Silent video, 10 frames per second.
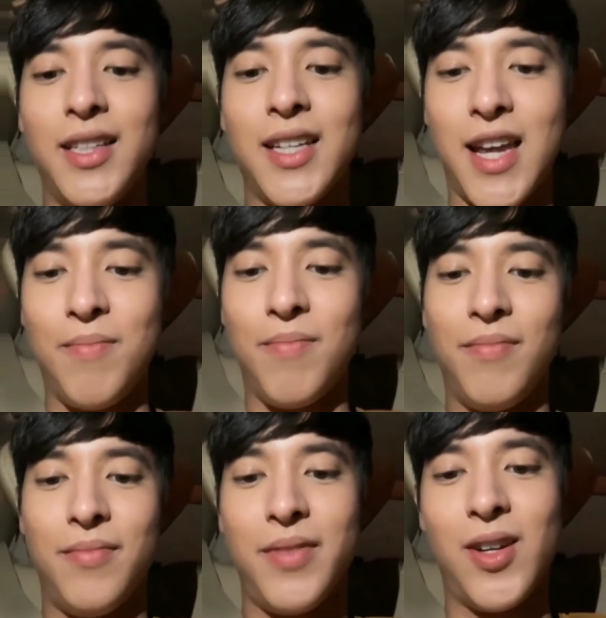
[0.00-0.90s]
ที่จะ
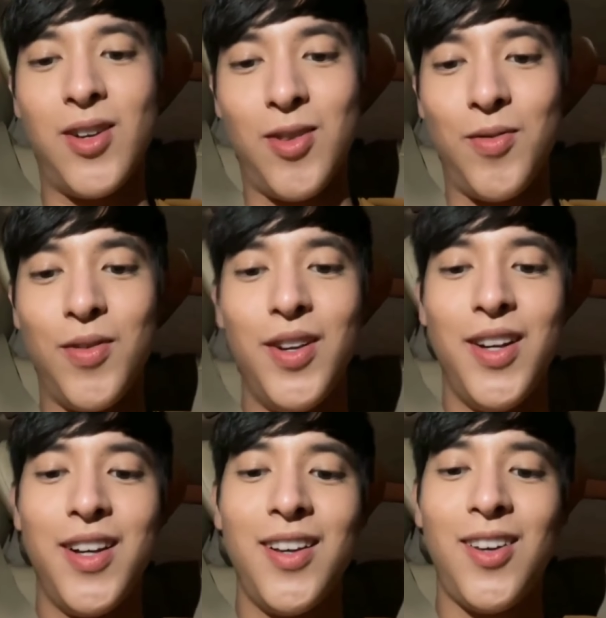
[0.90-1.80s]
ทำเดี๋ยวลอง
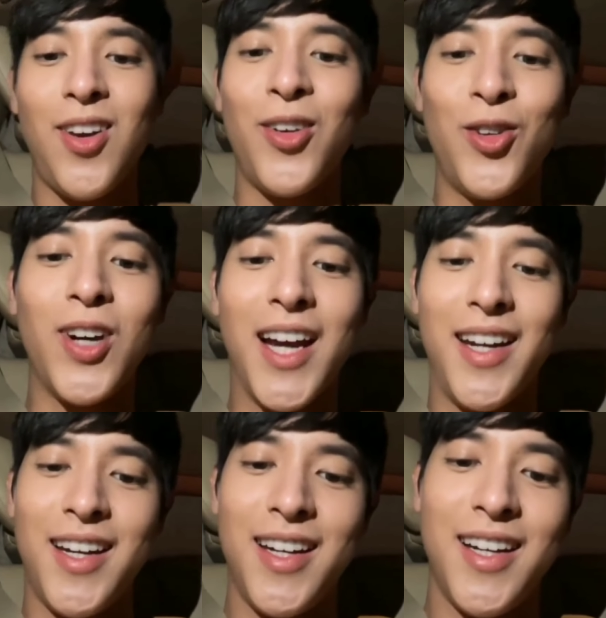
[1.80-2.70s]
ลองดู
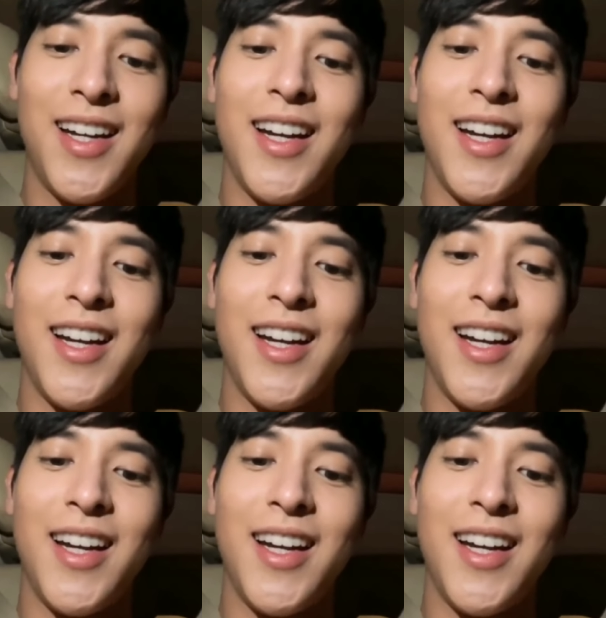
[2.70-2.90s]
กัน